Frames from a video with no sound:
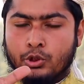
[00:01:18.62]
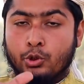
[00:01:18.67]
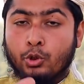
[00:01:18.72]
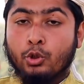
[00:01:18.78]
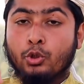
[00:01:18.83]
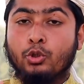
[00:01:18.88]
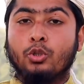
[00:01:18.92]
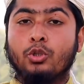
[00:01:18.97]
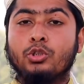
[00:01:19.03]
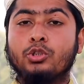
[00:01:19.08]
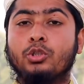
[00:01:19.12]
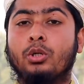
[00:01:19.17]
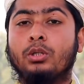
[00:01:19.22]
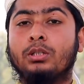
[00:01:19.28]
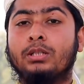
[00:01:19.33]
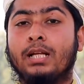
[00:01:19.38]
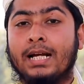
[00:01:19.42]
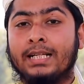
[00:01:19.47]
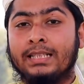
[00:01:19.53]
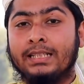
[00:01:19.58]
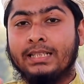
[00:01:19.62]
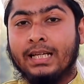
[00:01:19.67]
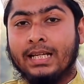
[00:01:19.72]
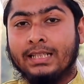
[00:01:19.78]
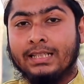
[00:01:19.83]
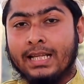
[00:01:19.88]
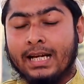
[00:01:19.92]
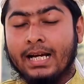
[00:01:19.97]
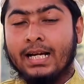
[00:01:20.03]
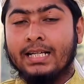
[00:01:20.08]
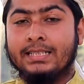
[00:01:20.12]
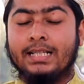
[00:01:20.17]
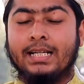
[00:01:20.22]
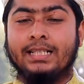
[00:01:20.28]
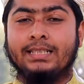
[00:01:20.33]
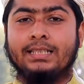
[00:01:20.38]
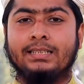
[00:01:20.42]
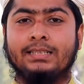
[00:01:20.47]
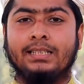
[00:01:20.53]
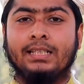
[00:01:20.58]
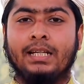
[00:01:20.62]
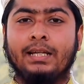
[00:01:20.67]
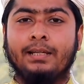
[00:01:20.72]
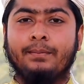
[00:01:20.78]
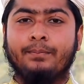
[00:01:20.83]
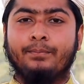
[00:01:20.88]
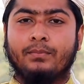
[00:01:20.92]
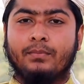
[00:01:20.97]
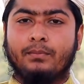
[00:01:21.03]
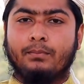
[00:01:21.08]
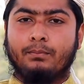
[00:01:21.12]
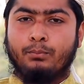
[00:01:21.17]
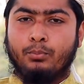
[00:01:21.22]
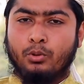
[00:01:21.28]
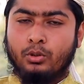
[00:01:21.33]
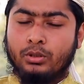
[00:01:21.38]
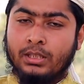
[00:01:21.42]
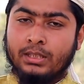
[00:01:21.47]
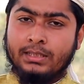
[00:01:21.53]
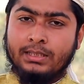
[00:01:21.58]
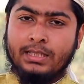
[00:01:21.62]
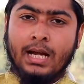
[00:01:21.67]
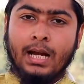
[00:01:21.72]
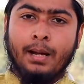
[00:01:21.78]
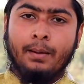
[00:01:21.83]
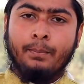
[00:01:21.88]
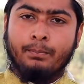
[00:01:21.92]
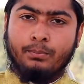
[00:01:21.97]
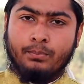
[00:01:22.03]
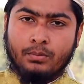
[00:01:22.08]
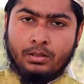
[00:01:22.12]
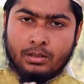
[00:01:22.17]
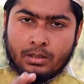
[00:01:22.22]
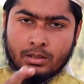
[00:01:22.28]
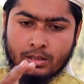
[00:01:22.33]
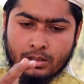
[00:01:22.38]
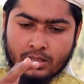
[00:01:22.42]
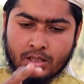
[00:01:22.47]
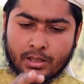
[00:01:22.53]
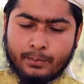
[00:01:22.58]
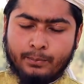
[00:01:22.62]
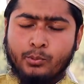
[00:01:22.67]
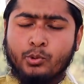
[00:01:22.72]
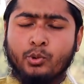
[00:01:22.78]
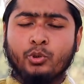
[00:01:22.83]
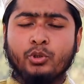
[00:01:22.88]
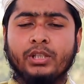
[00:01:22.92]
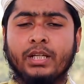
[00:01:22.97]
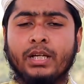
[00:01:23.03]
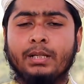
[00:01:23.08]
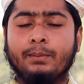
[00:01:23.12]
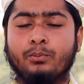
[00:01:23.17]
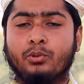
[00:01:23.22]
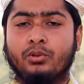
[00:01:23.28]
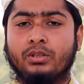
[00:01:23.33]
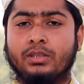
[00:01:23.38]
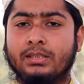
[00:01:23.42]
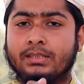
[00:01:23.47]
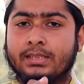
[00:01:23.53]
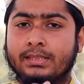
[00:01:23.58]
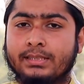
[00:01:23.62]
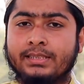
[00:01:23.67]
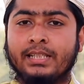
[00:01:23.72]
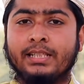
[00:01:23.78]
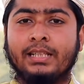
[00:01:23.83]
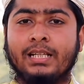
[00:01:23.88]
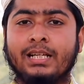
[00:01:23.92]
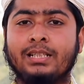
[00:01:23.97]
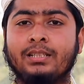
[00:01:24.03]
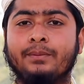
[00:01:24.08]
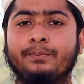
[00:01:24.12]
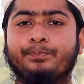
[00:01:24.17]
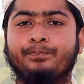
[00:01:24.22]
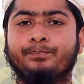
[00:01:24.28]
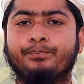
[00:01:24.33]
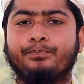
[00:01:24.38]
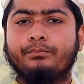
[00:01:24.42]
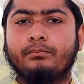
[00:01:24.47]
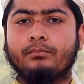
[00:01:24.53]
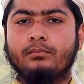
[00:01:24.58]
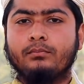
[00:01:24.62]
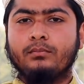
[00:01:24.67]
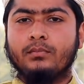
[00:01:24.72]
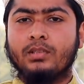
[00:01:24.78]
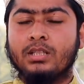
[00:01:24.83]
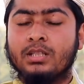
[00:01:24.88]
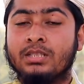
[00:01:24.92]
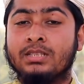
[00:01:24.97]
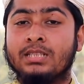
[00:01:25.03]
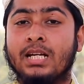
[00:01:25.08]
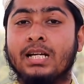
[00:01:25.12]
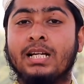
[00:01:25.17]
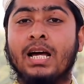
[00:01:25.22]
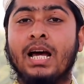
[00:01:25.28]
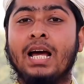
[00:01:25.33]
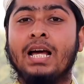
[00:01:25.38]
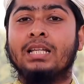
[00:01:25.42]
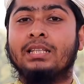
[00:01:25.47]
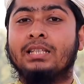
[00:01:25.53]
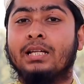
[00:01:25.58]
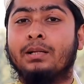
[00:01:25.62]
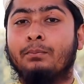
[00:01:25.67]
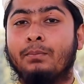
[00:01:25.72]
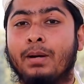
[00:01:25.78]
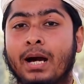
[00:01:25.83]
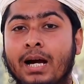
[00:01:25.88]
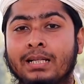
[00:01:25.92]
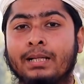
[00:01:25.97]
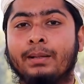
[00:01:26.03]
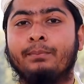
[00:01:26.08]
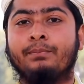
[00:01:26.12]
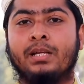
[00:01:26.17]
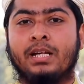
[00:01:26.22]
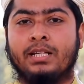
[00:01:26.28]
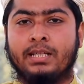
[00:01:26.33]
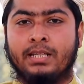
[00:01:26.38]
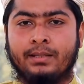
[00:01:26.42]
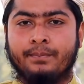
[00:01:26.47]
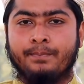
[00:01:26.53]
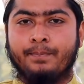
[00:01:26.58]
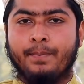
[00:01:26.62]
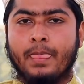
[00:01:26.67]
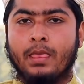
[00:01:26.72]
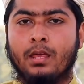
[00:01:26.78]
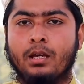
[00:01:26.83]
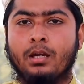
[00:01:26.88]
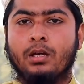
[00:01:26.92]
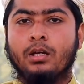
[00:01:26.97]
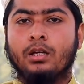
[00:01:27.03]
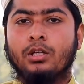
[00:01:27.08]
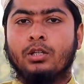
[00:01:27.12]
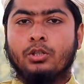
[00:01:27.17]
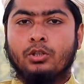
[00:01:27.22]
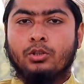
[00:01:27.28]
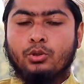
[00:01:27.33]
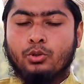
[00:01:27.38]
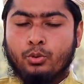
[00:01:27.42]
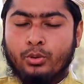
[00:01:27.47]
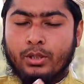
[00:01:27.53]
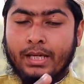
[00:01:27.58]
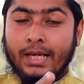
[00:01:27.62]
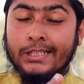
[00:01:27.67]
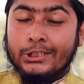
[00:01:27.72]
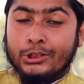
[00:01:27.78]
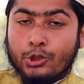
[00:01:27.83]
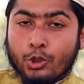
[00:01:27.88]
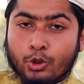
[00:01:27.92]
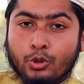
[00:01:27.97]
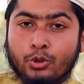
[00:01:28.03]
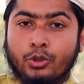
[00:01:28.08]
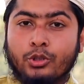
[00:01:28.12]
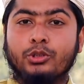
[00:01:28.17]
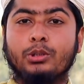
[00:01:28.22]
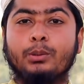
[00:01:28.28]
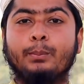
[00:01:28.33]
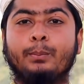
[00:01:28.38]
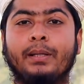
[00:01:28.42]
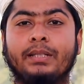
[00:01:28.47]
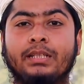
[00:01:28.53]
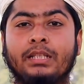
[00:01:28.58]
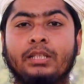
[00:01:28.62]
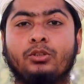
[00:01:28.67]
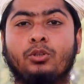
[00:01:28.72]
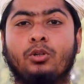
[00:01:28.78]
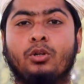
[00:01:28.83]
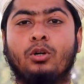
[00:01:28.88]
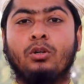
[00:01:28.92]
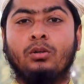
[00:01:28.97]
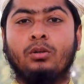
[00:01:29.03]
চোদ্দ জন নারীকে দেখা যায় যাচ্ছে প্রত্যেকটা পুরুষের প্রত্যেকটা ছেলের যারা তার মাহারাম নারী তো এই চোদ্দো জন ব্যতীত